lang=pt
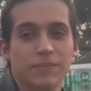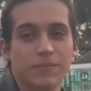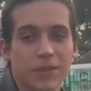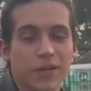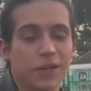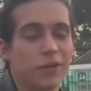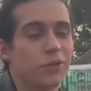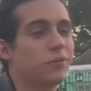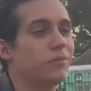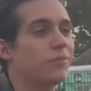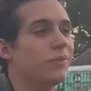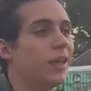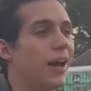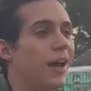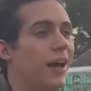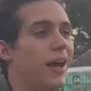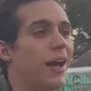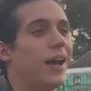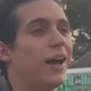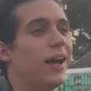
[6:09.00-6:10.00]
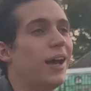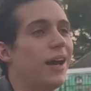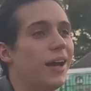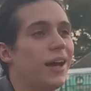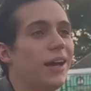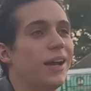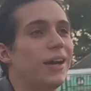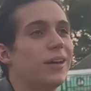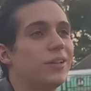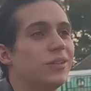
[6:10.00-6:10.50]
Mano,
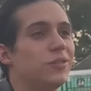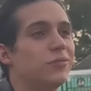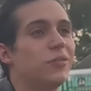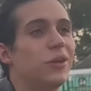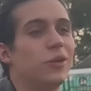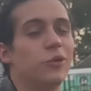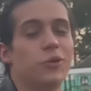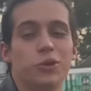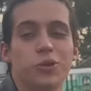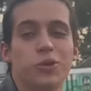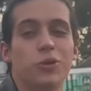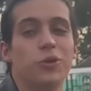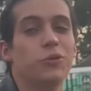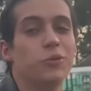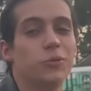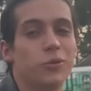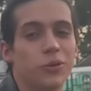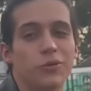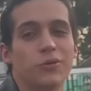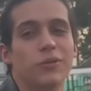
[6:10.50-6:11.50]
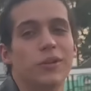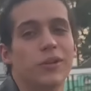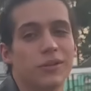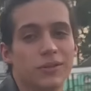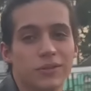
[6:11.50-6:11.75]
tá no valor de 8 mil, cara.